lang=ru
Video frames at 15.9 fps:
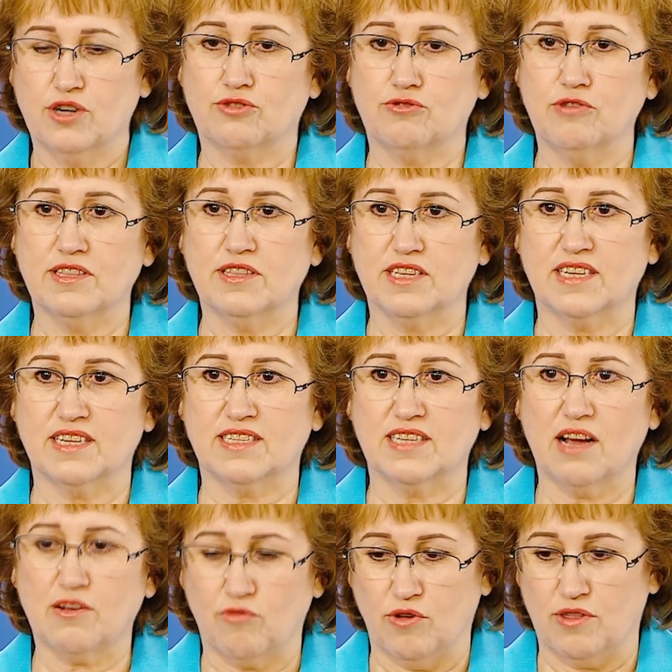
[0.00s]
Что это за
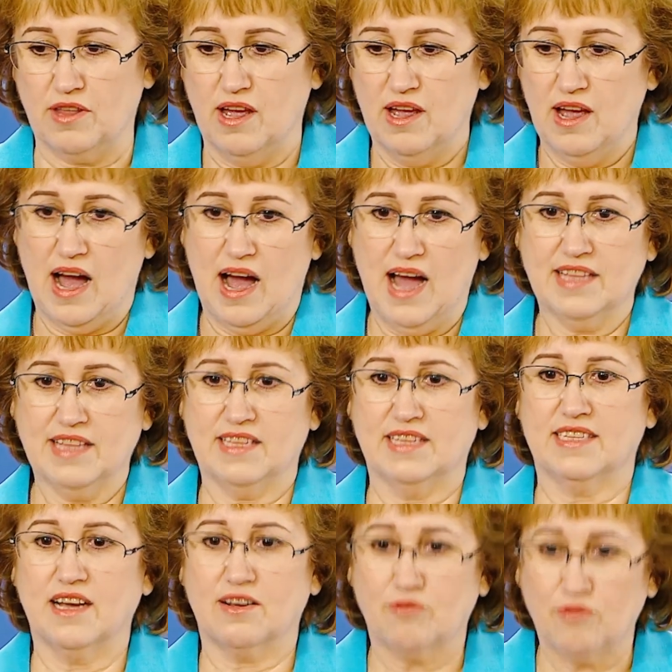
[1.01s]
закон? А это
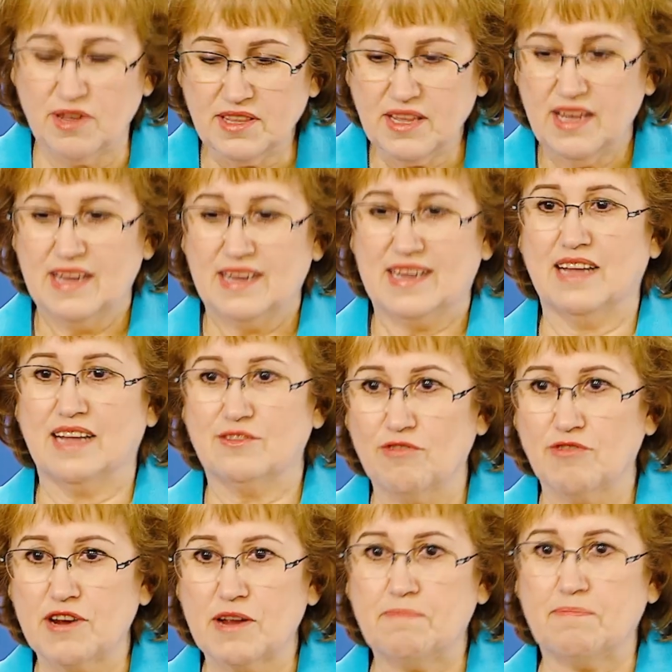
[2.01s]
закон,
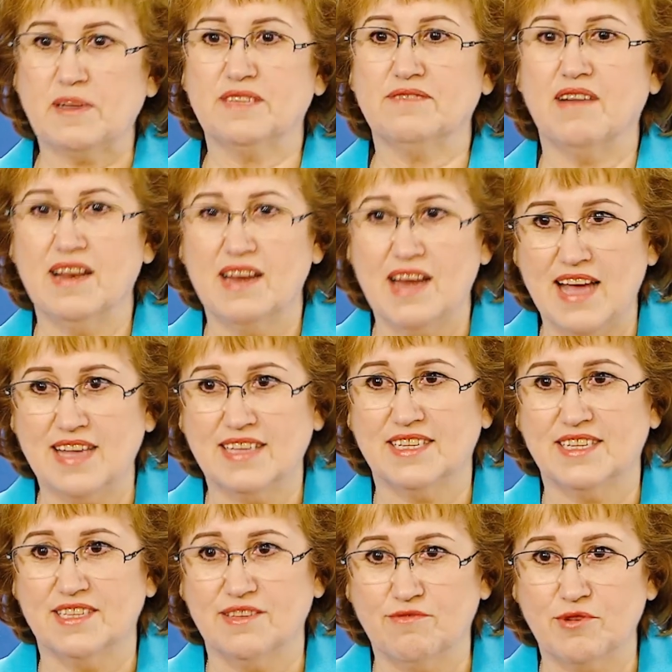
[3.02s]
который
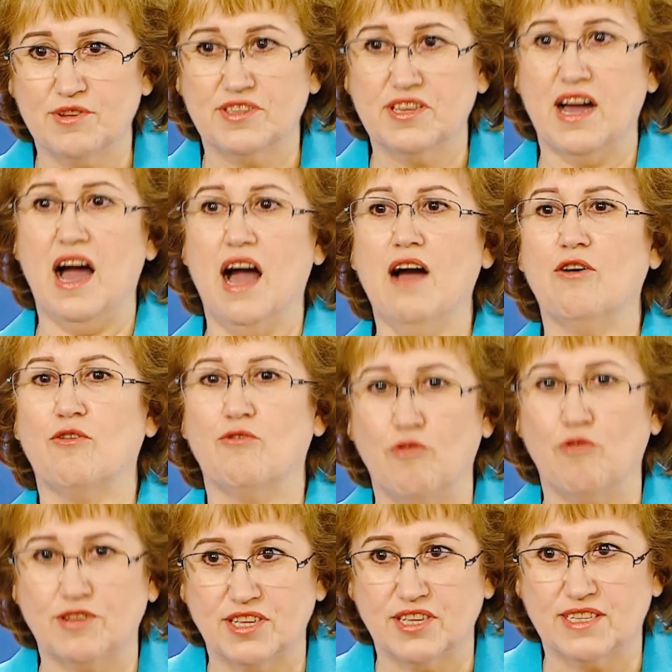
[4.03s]
позволяет сегодня
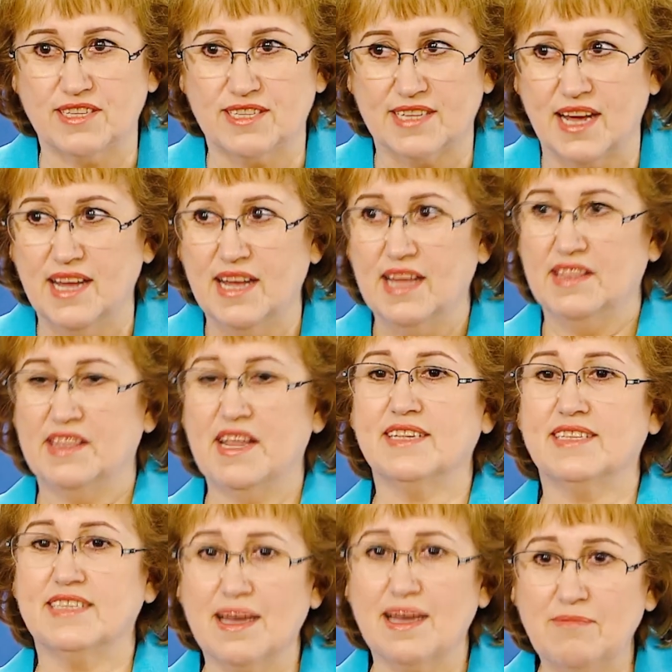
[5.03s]
охотиться на
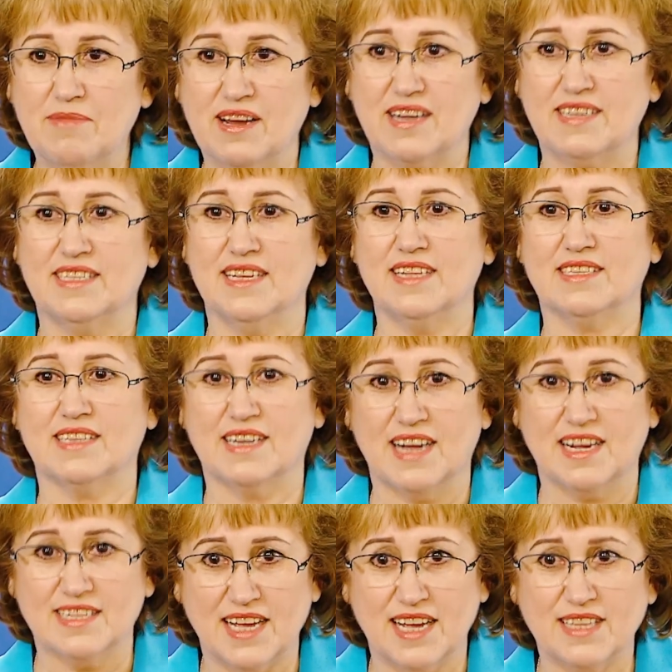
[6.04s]
землях
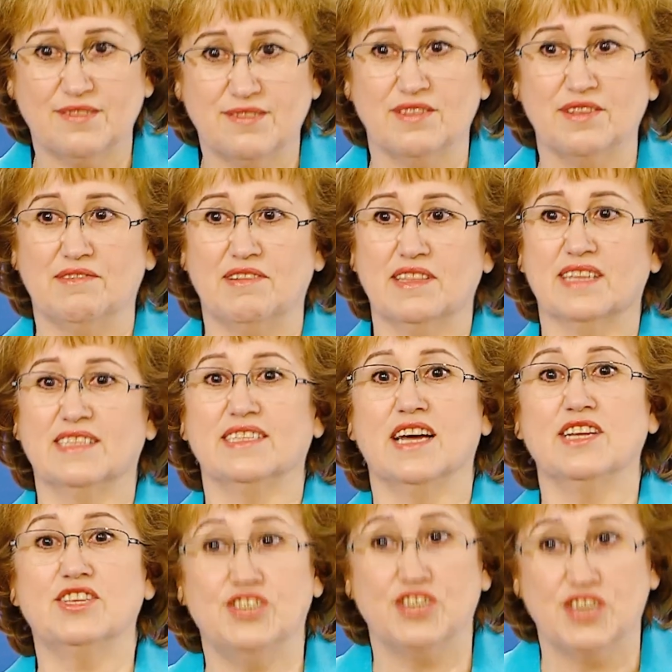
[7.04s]
сельскохозяйственного
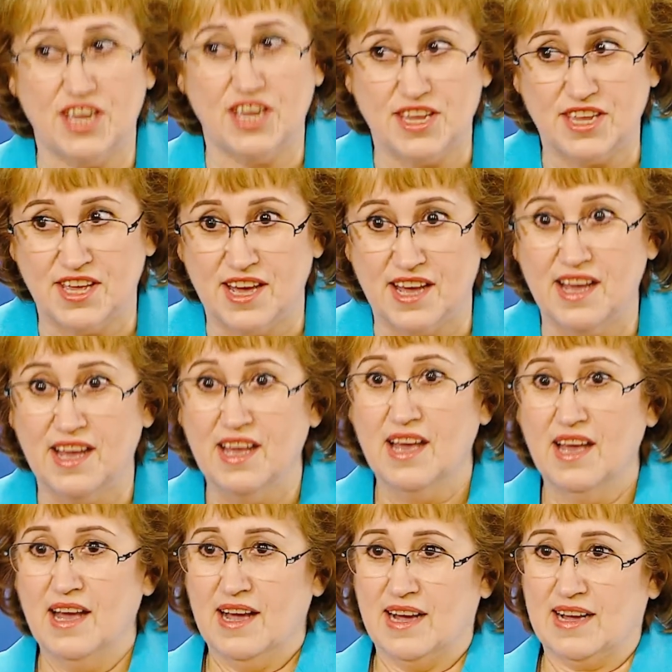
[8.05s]
назначения,
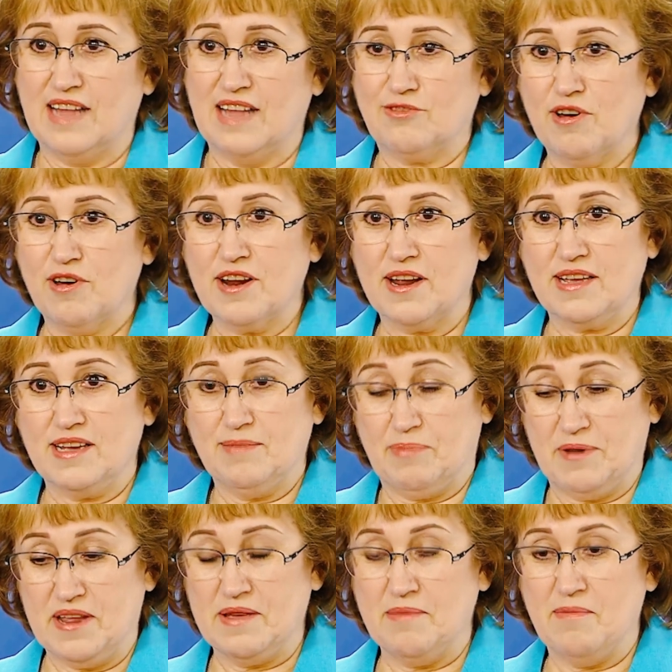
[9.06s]
который
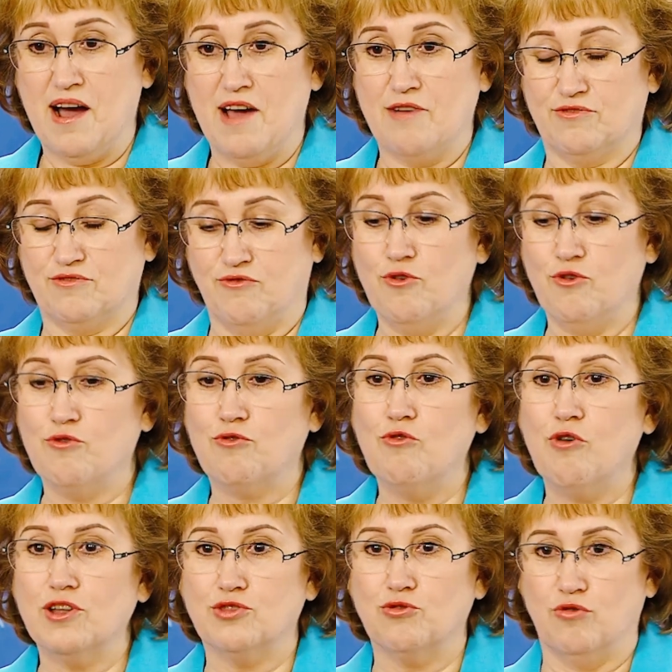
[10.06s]
принимают в
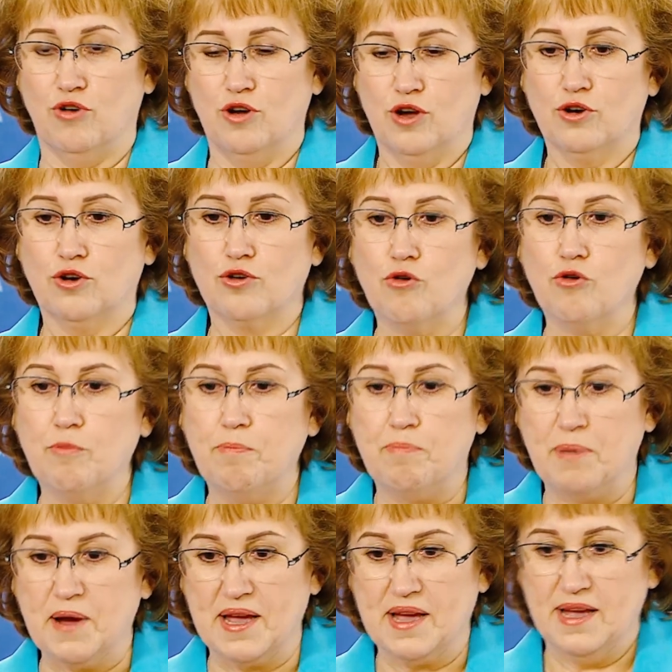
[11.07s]
угоду
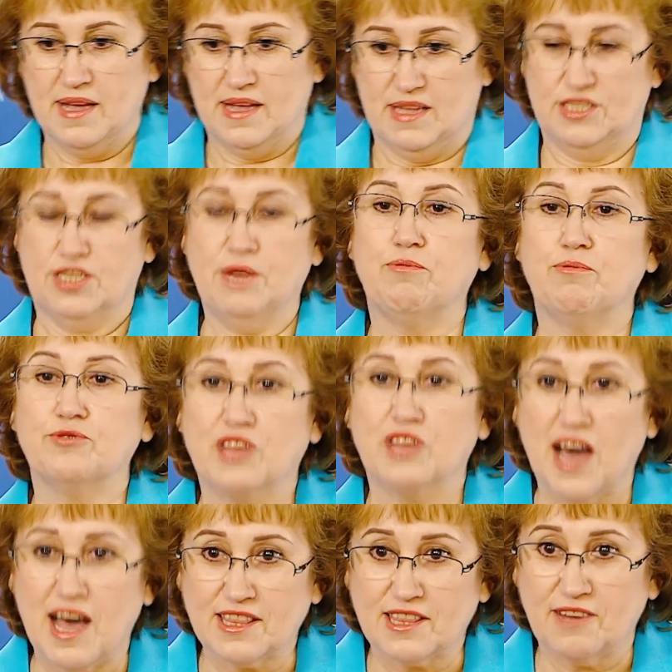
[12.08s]
группы
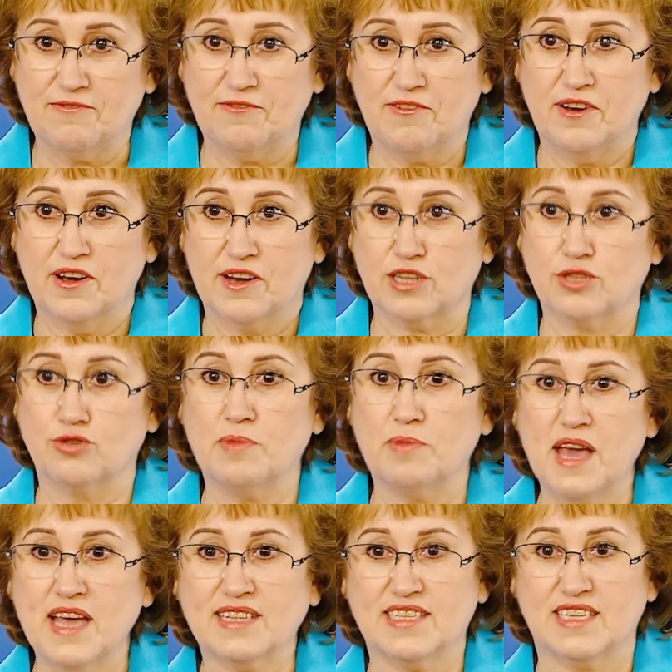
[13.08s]
депутатов –
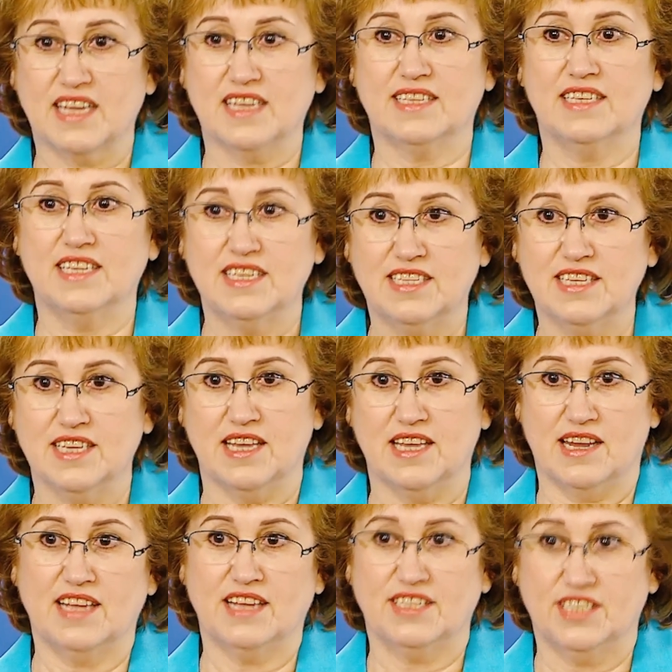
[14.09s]
разумеется, из
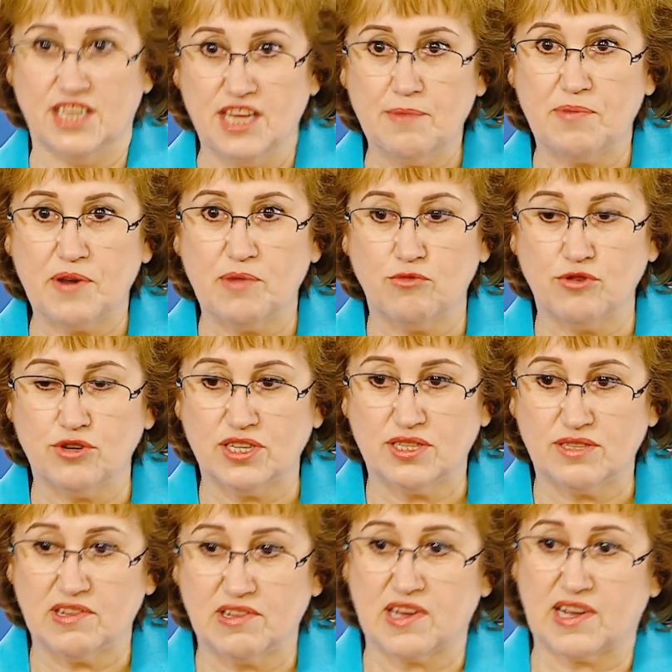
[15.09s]
«Единой России»
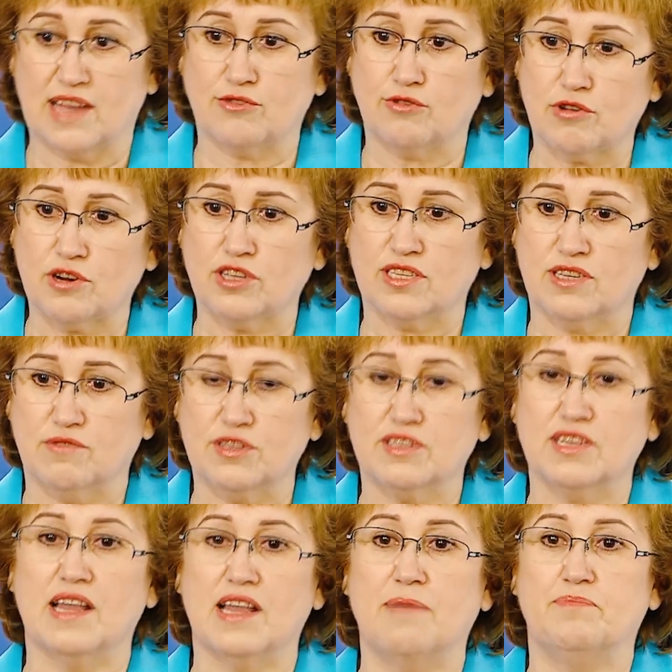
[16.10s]
преимущественно, которые
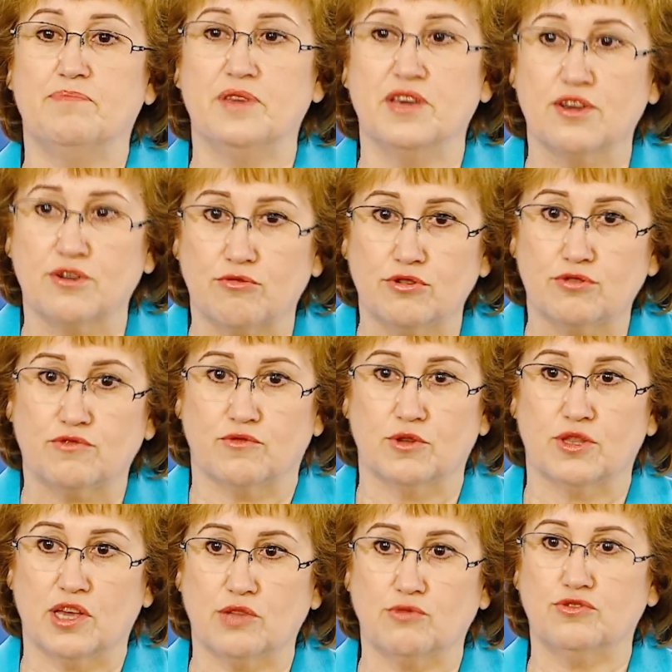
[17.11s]
сегодня лоббируют
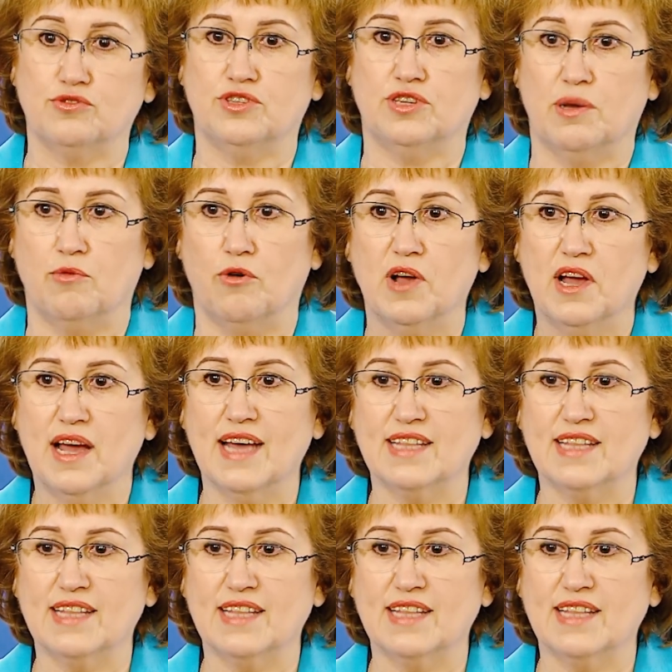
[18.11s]
вот эту тему.